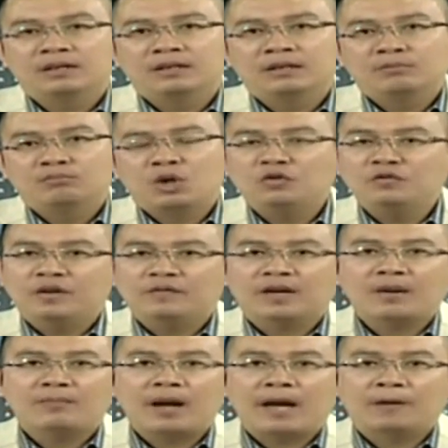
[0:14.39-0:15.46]
Mời quý vị và
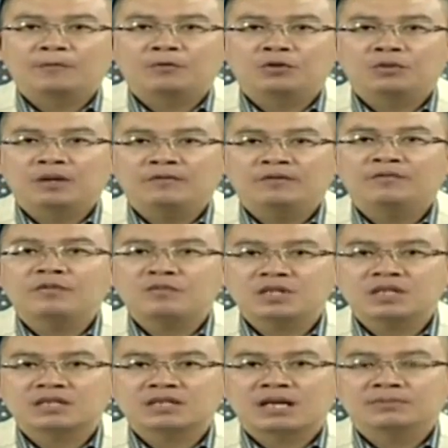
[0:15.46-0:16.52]
các bạn cùng đến với phóng
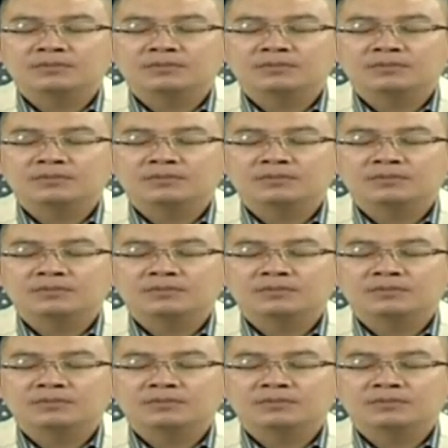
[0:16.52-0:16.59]
sự sau.